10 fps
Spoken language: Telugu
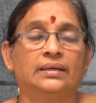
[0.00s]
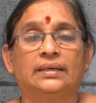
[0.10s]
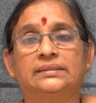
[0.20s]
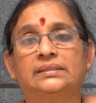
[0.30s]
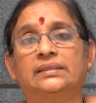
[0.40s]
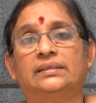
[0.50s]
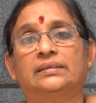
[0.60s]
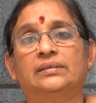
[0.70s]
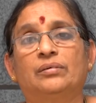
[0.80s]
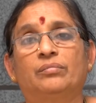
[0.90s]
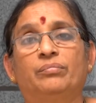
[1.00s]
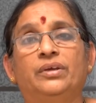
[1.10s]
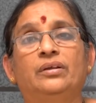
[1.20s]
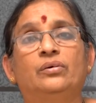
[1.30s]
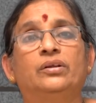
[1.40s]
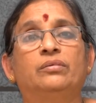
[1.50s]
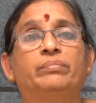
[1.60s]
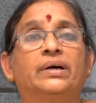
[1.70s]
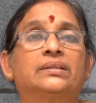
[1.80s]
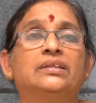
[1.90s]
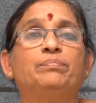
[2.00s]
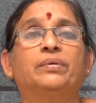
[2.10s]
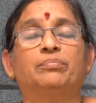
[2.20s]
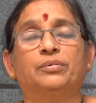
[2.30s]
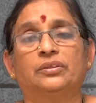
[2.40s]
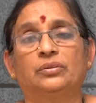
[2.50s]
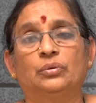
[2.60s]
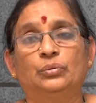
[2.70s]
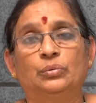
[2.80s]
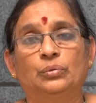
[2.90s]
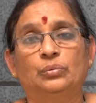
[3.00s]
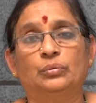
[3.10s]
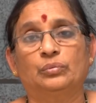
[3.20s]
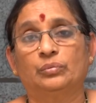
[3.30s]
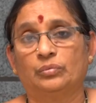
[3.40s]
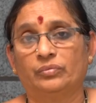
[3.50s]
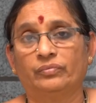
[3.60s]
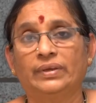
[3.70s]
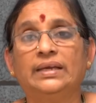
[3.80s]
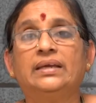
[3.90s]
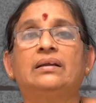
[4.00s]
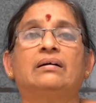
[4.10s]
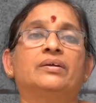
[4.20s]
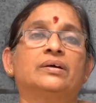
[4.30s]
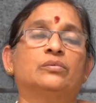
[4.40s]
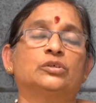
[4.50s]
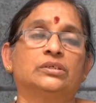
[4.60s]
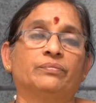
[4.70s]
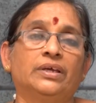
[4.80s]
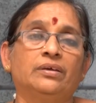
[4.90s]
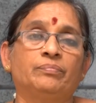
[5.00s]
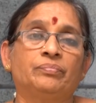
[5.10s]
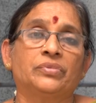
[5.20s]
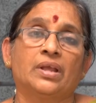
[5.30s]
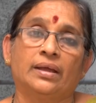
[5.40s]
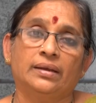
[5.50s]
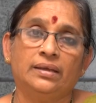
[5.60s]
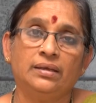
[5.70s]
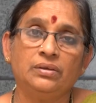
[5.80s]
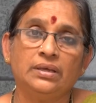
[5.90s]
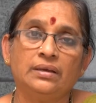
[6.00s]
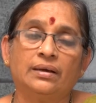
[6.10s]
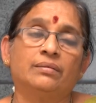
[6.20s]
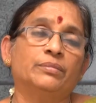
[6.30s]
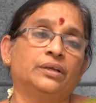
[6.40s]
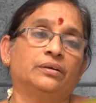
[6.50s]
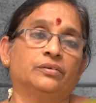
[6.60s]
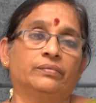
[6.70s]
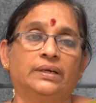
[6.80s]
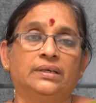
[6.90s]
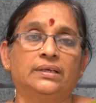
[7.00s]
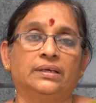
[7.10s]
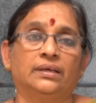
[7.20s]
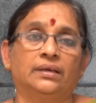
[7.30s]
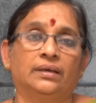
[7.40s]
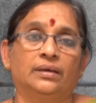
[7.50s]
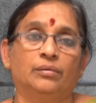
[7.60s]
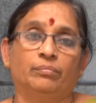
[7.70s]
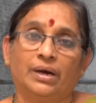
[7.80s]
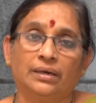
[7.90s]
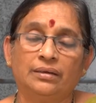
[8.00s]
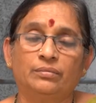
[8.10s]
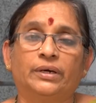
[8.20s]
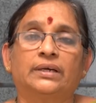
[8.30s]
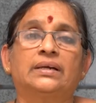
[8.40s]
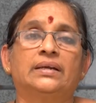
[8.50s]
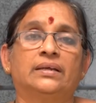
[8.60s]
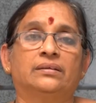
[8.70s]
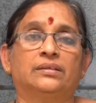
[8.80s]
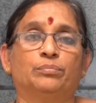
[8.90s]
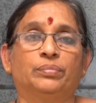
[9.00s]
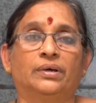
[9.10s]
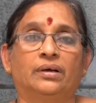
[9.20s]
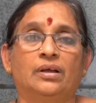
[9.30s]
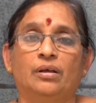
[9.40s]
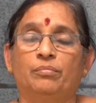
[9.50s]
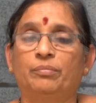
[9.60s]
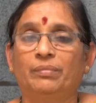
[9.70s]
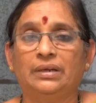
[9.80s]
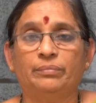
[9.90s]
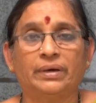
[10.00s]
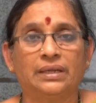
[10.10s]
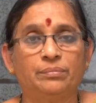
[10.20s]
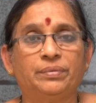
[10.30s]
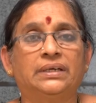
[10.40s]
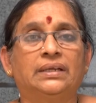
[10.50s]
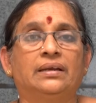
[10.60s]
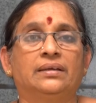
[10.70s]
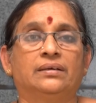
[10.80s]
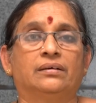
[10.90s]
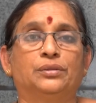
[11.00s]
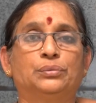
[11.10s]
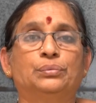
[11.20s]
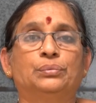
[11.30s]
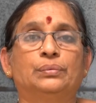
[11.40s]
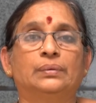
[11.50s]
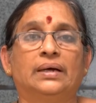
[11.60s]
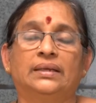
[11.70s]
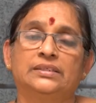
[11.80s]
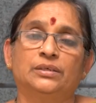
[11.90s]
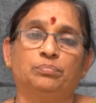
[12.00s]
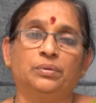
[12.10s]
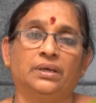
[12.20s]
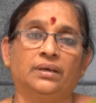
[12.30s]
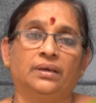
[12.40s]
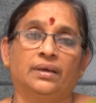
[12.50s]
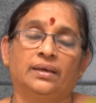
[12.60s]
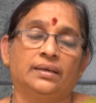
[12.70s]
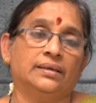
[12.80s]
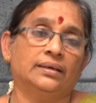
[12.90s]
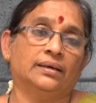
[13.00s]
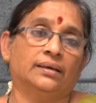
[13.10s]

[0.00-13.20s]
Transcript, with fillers: రాజా మీలోని భక్తి ప్రపత్తులు వెలికి రావడం కోసమే నేను ఈ రకమైనటువంటి మాటలు మాట్లాడాను తప్ప మిమ్మల్ని బాధ పెట్టాలని కాదు అని చెప్పి ఇక